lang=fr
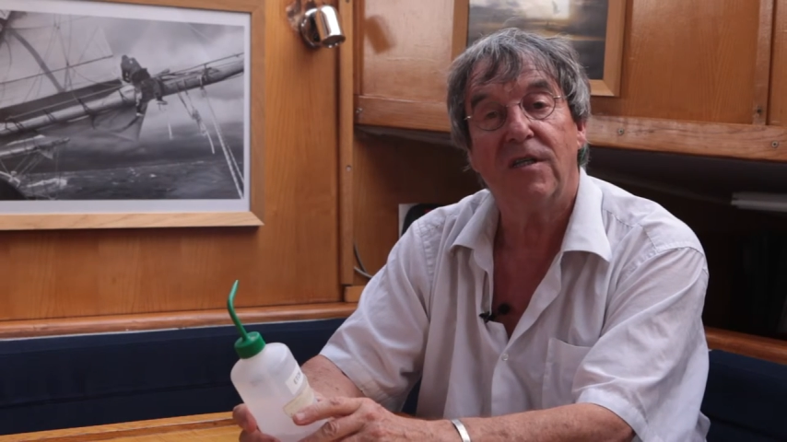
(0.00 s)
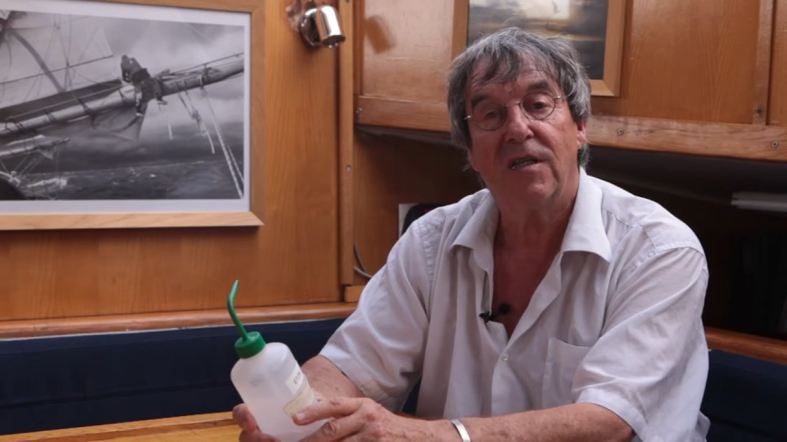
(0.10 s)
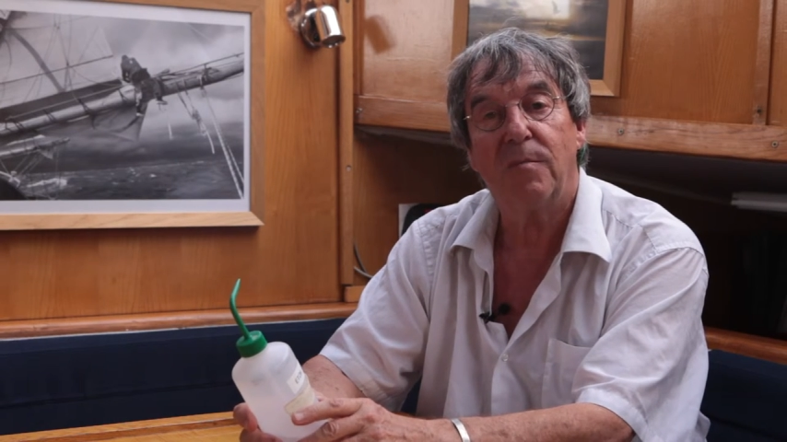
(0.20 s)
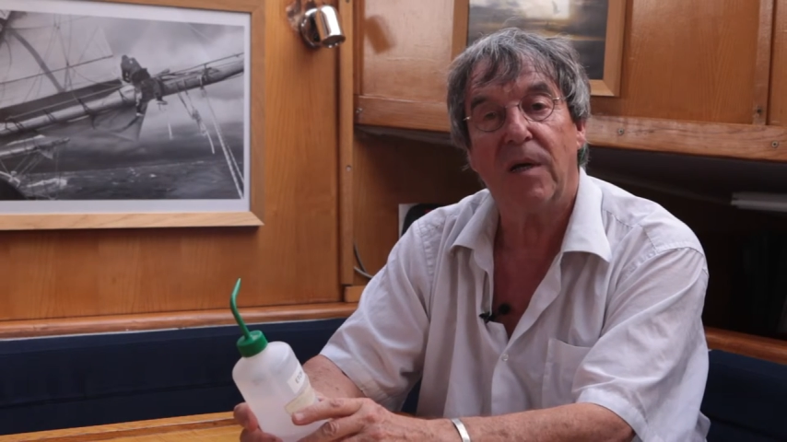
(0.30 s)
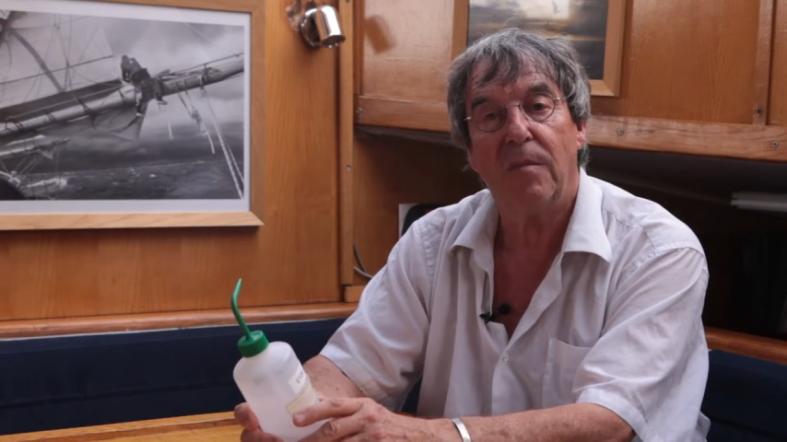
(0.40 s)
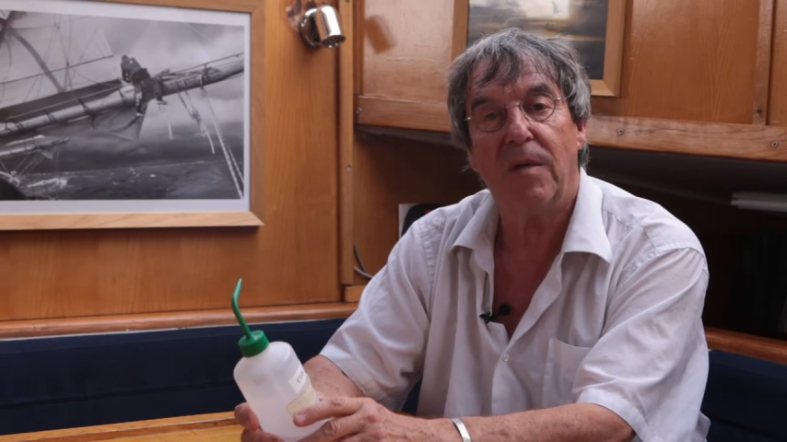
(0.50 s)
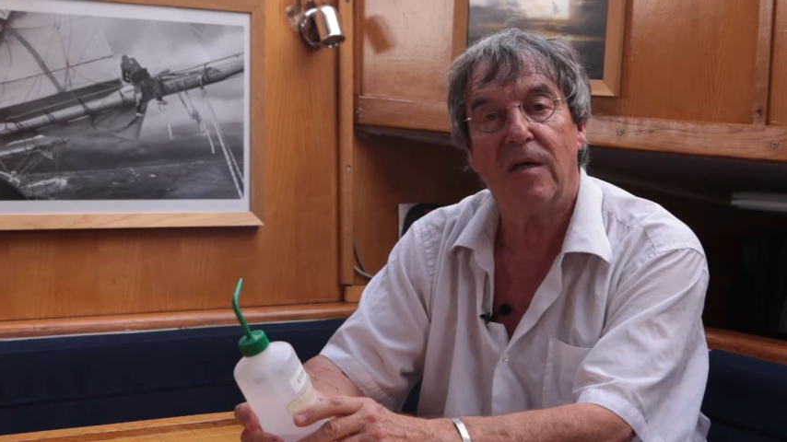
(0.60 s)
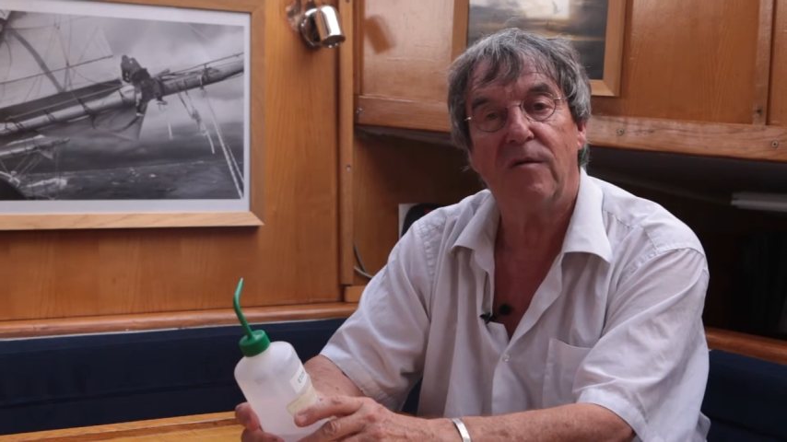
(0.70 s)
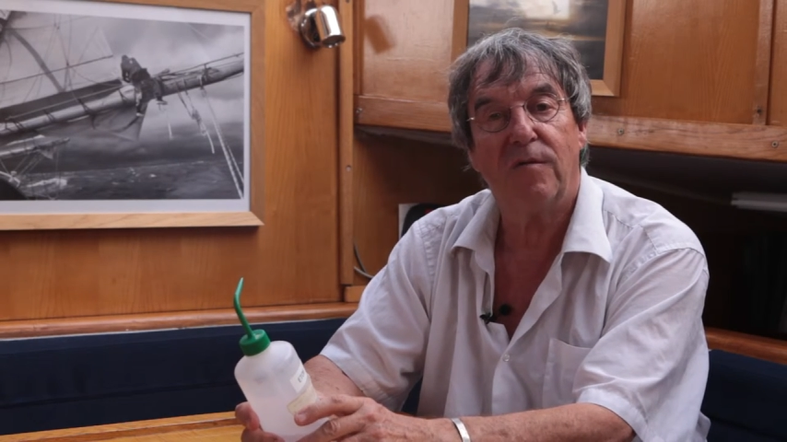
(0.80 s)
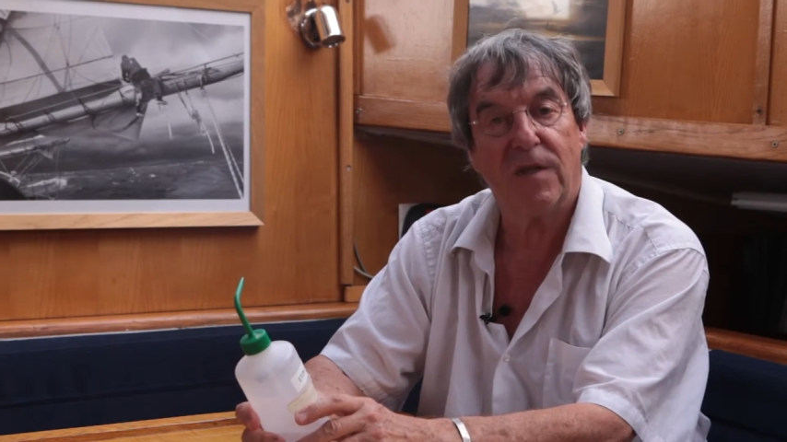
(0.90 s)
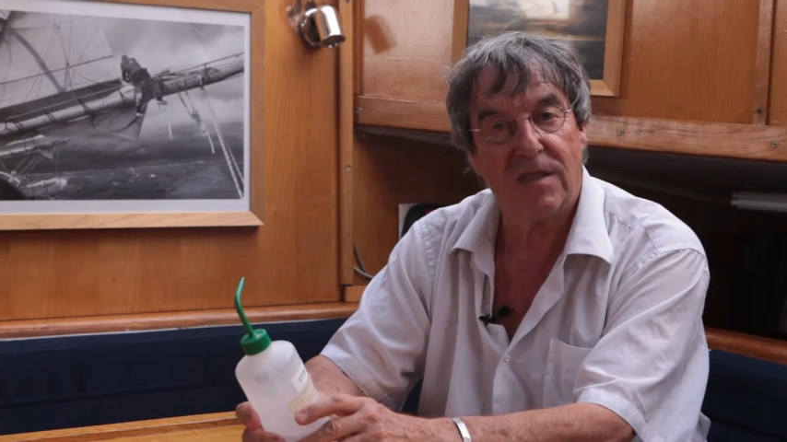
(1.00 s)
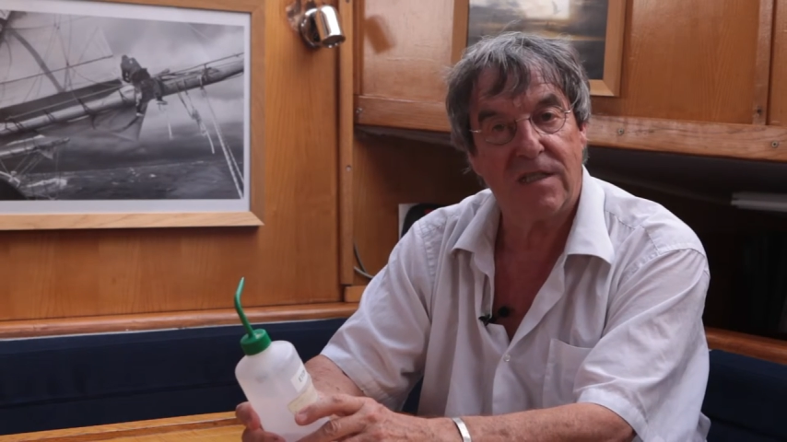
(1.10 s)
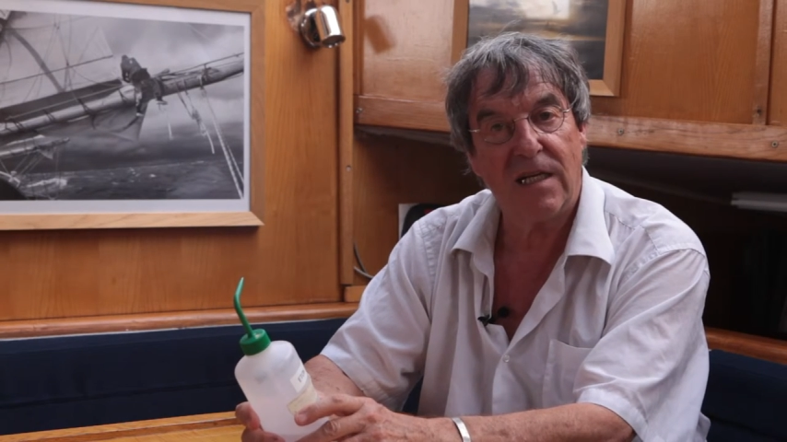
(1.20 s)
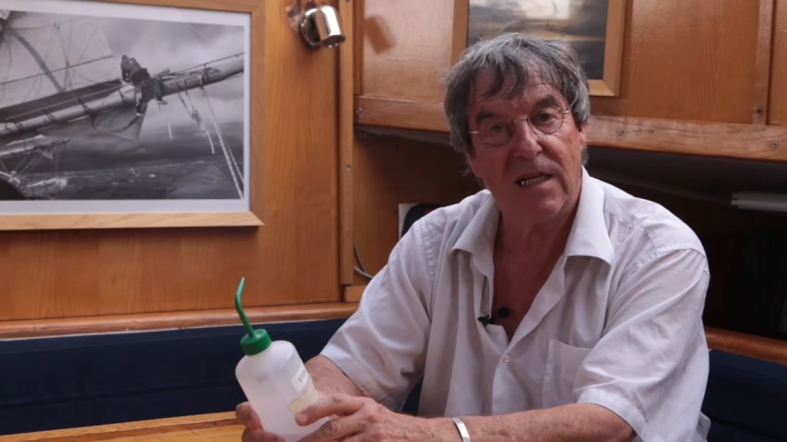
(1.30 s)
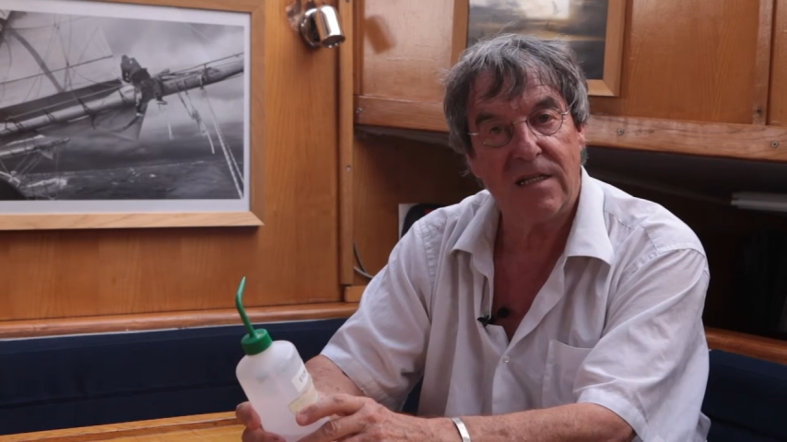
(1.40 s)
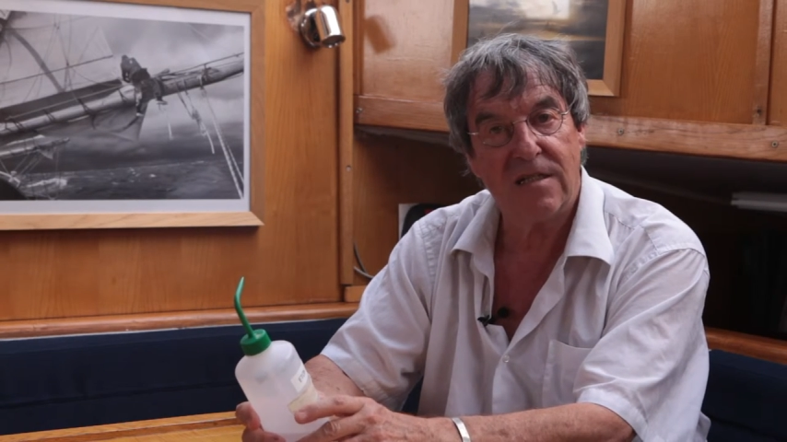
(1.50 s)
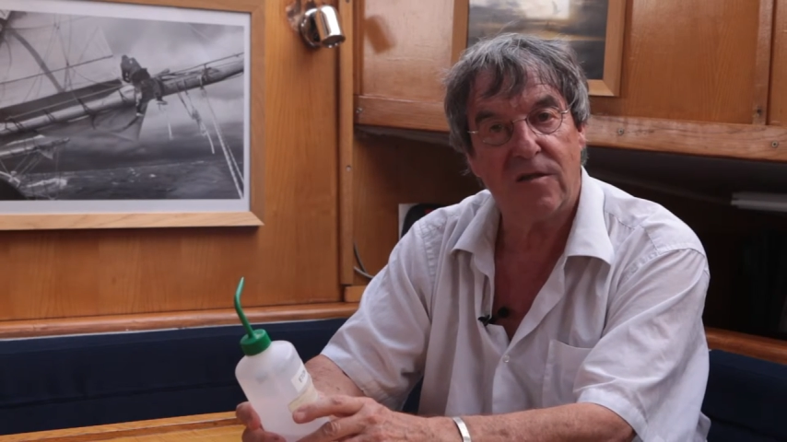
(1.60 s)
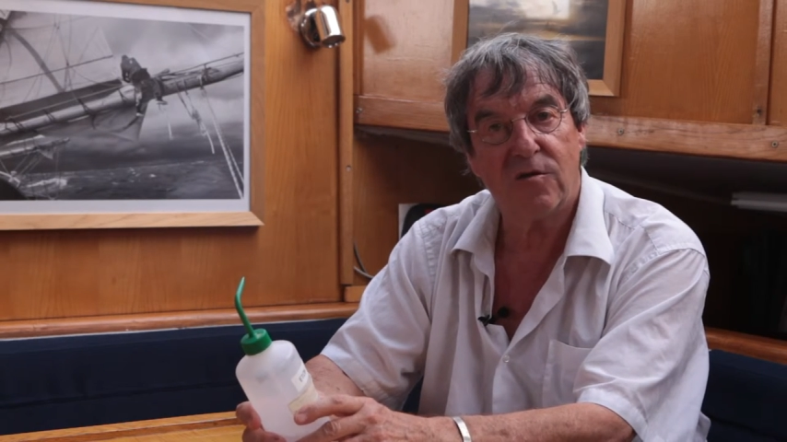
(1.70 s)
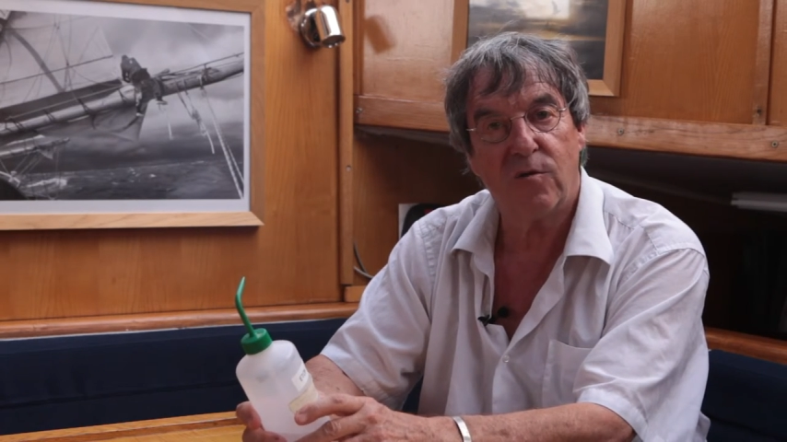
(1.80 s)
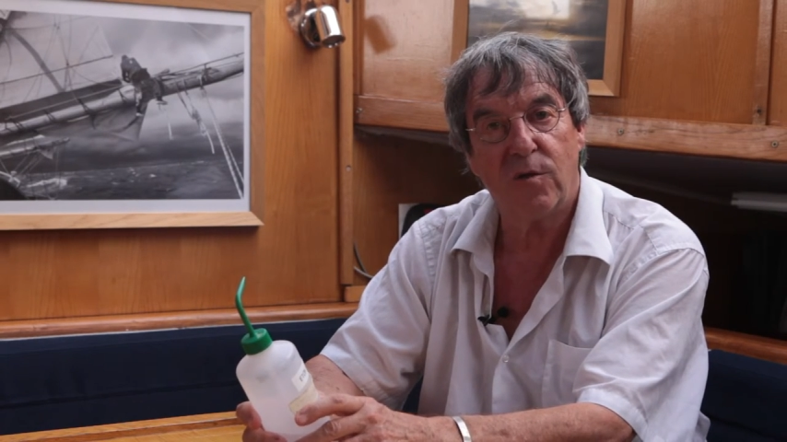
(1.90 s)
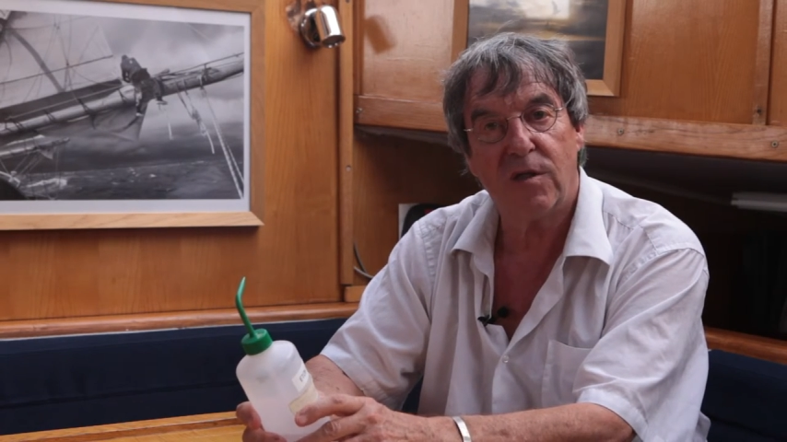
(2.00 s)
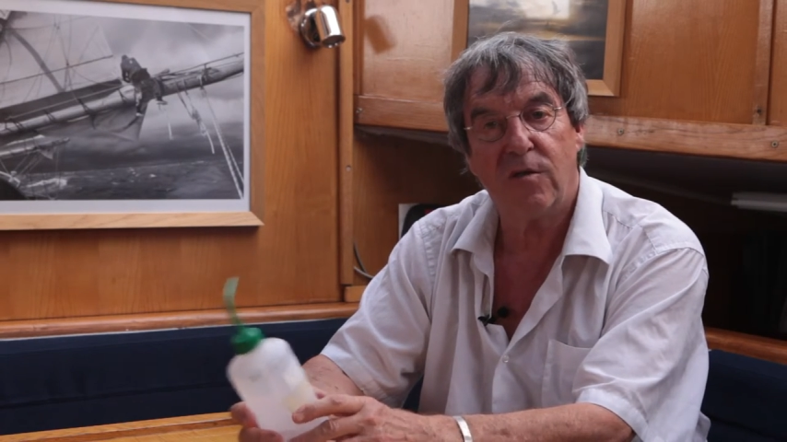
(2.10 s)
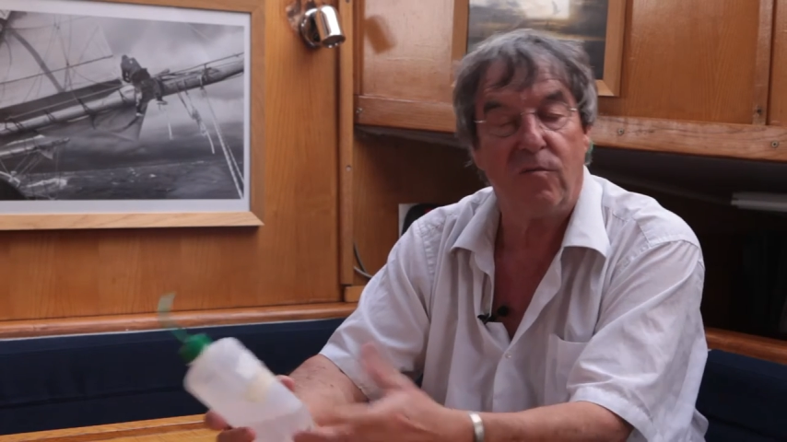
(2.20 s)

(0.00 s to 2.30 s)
qui permet de faire des analyses ensuite